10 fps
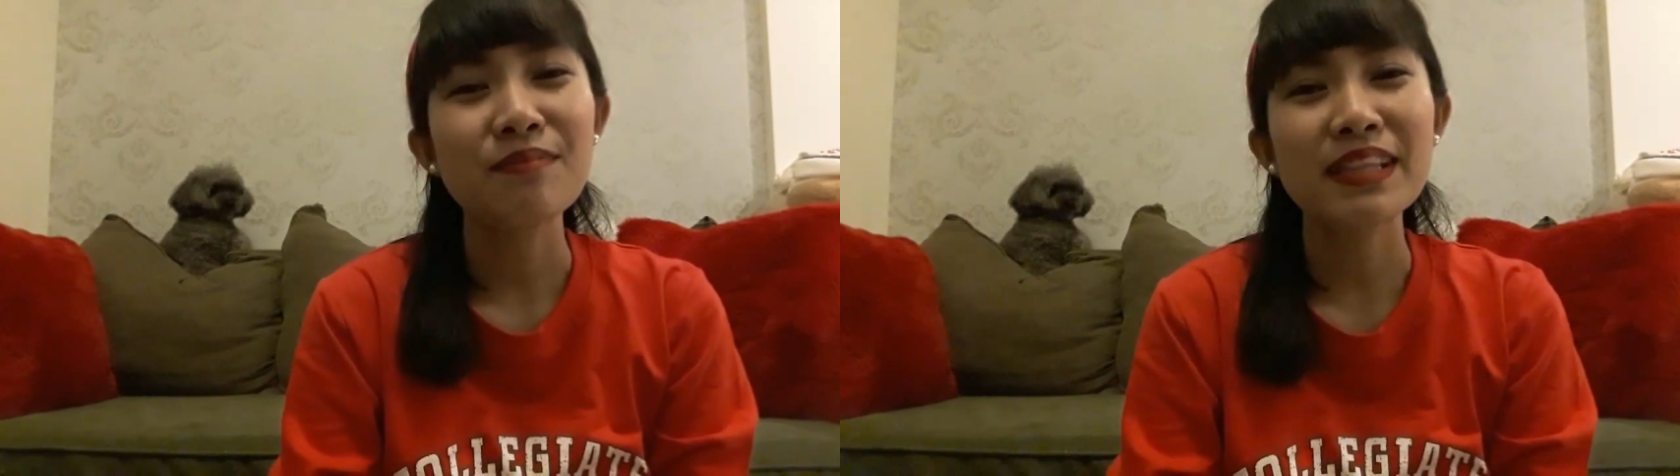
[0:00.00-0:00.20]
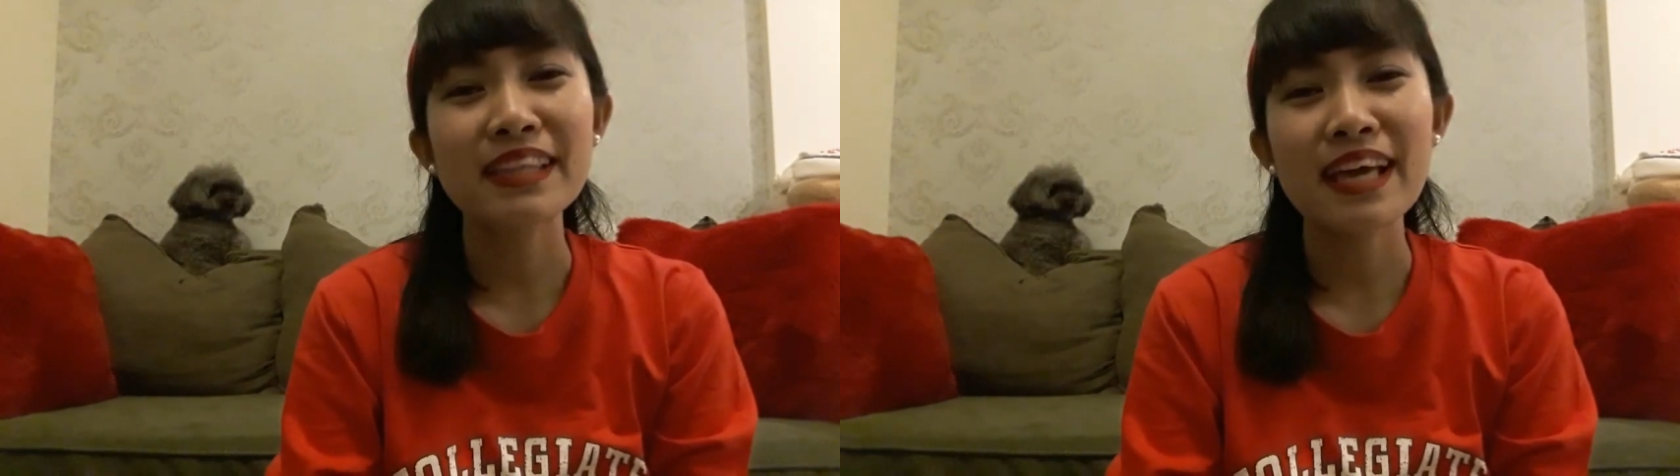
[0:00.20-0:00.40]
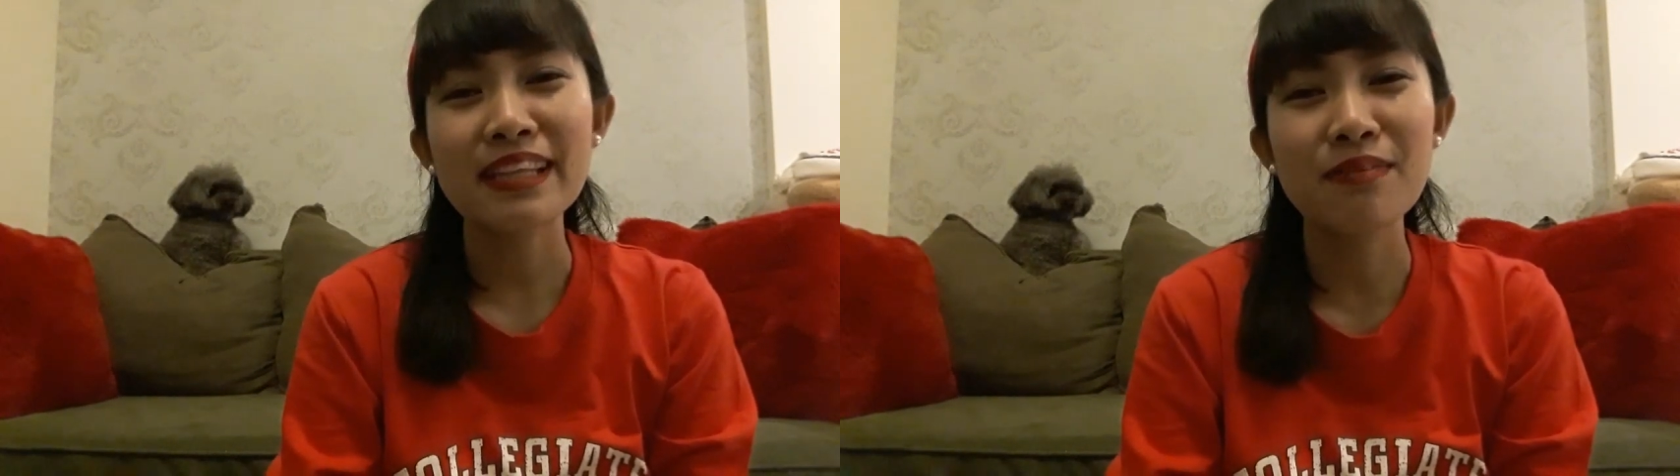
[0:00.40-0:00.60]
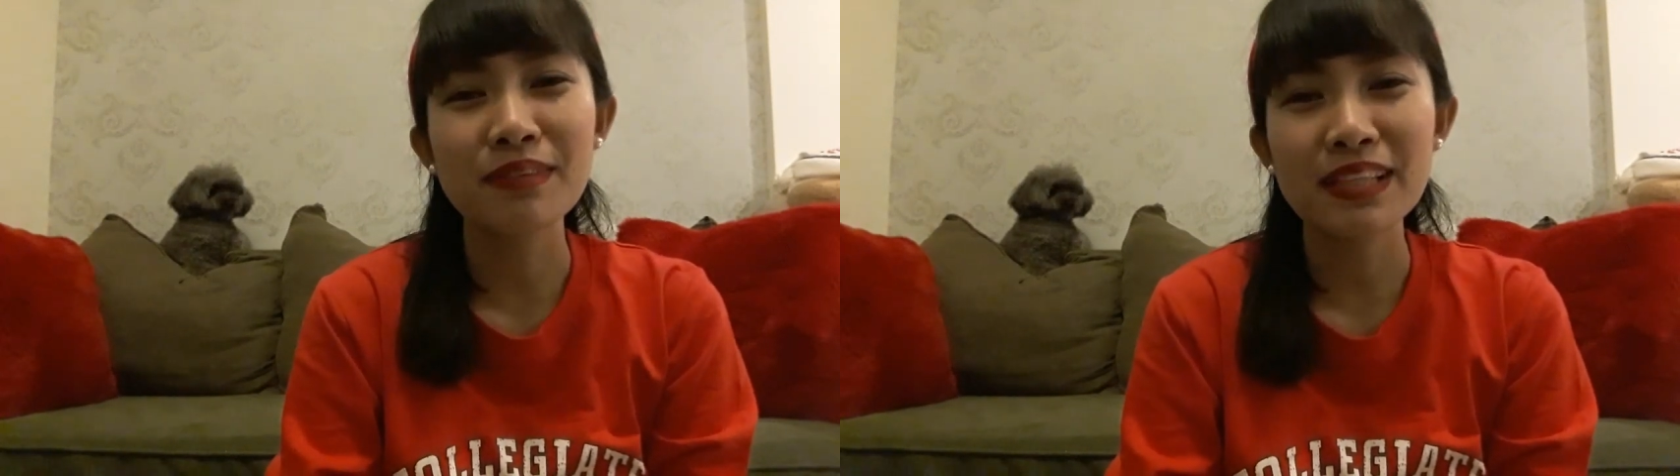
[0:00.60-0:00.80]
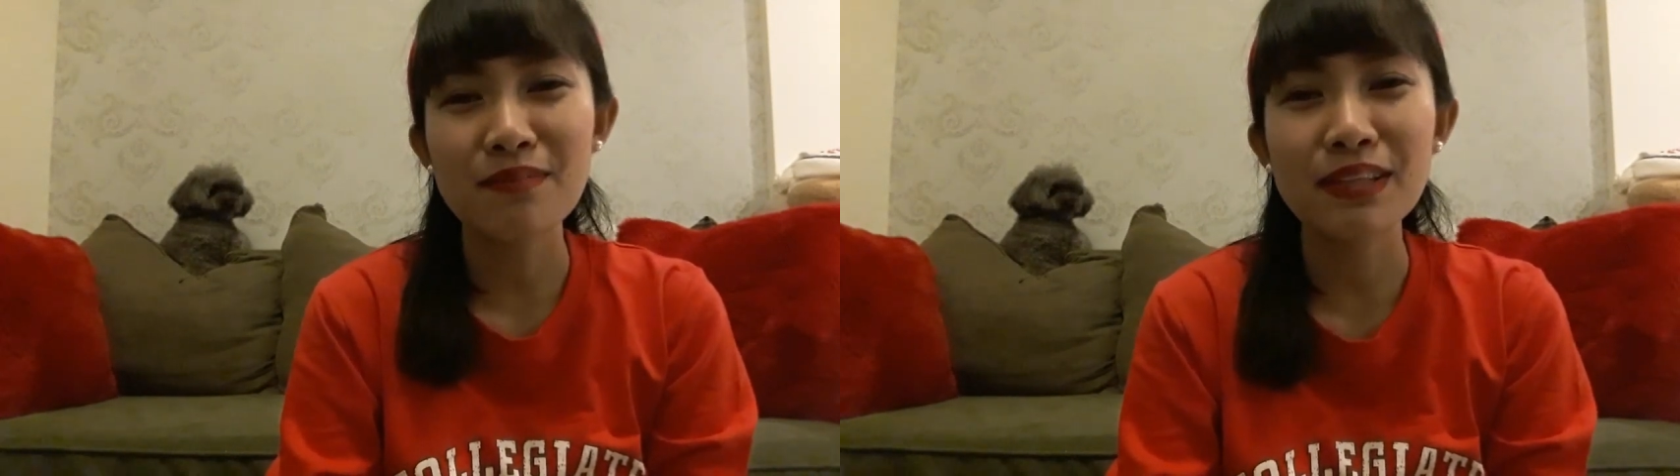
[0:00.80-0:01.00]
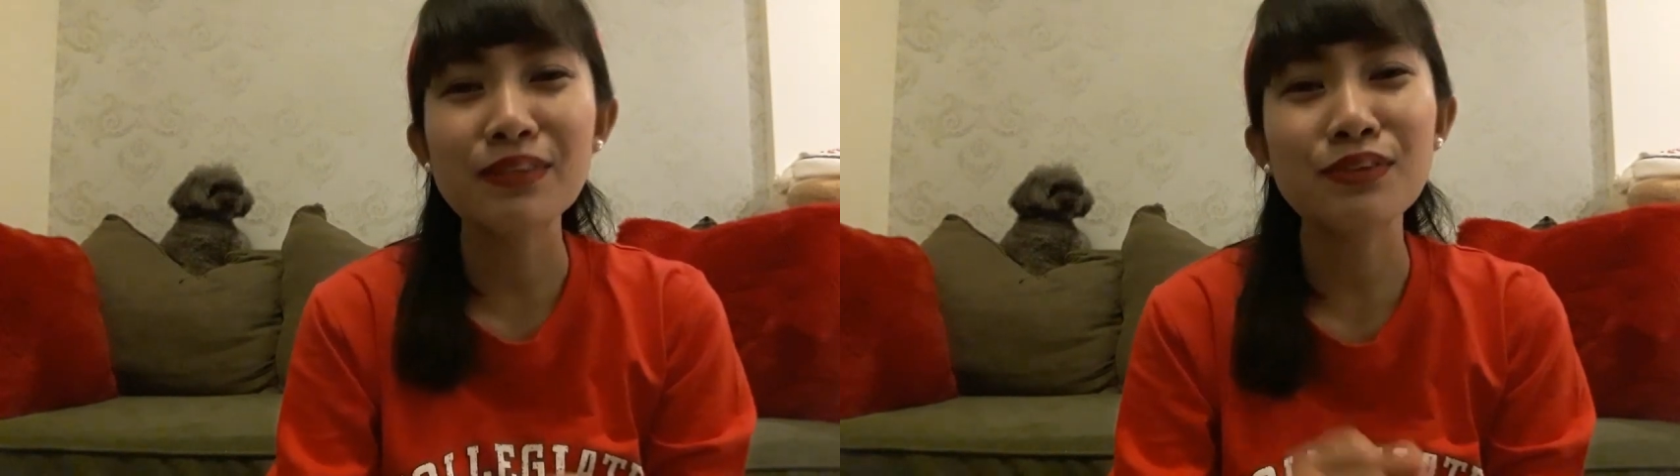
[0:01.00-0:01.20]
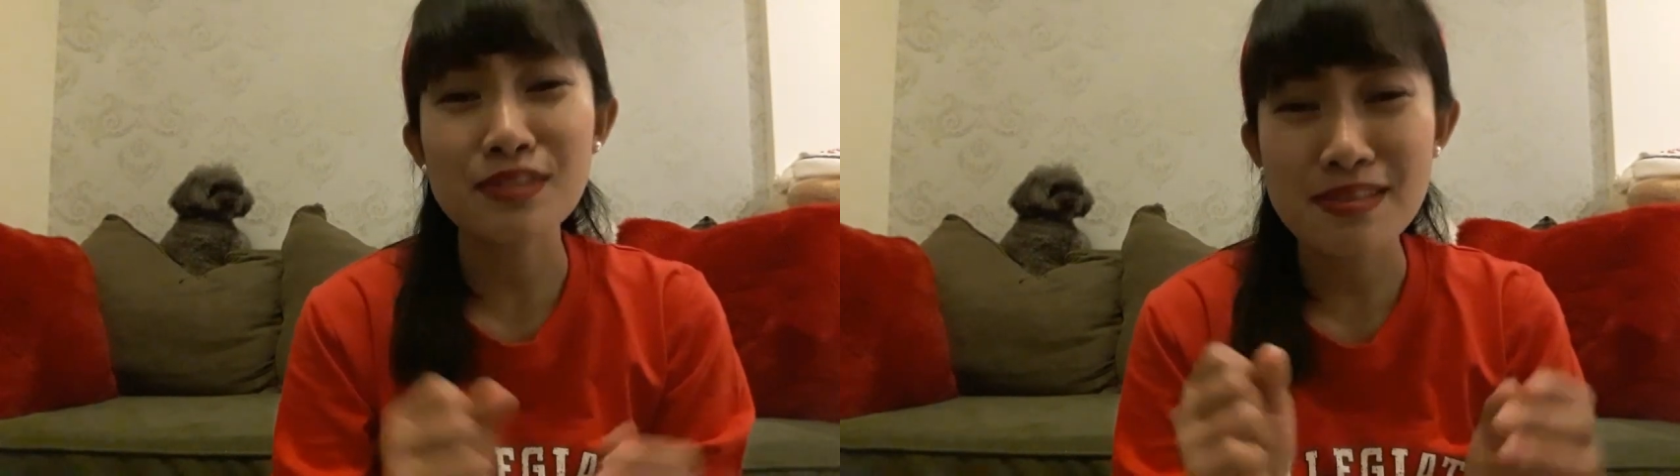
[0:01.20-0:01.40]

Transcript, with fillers: minta teman-teman untuk